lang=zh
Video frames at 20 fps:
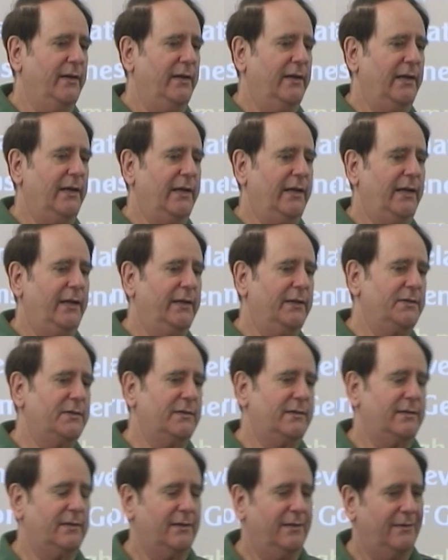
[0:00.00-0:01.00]
那么
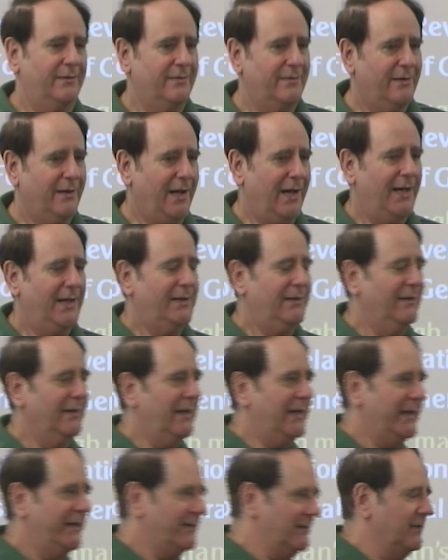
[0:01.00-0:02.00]
那位
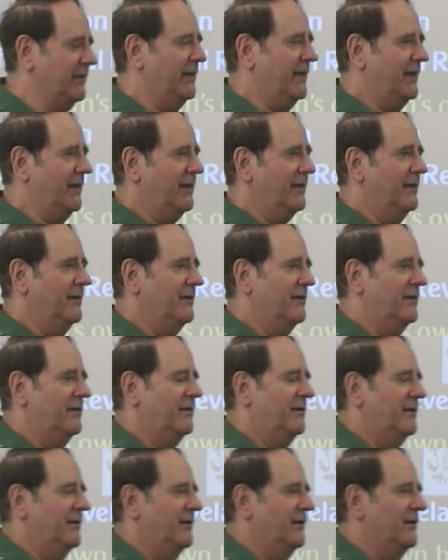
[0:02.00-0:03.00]
创造我们的
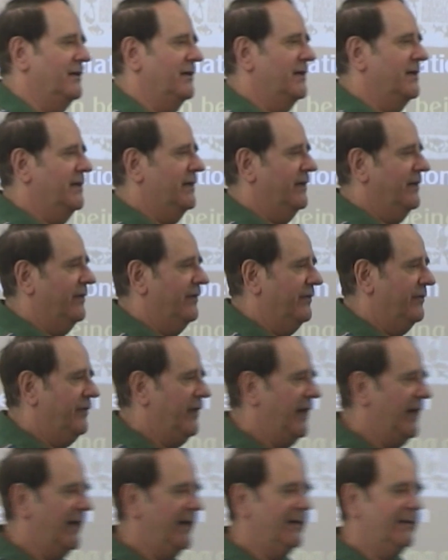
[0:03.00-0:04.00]

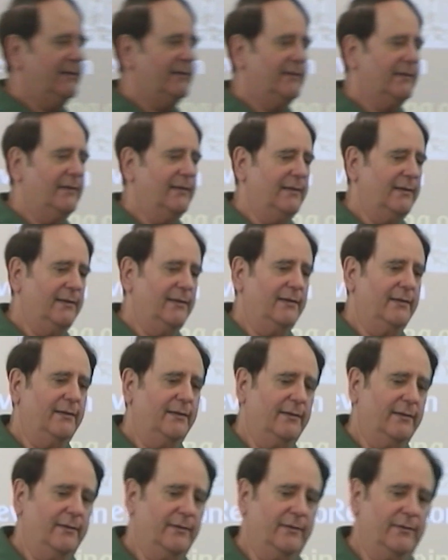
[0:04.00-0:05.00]
就。
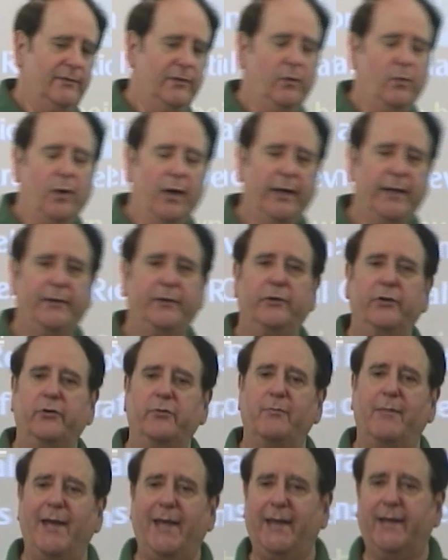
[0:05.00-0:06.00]
不可
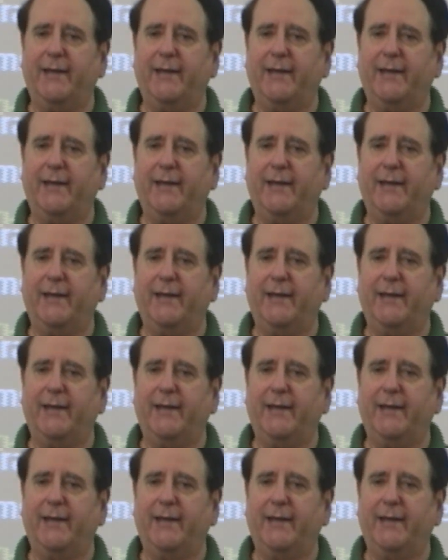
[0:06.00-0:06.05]
能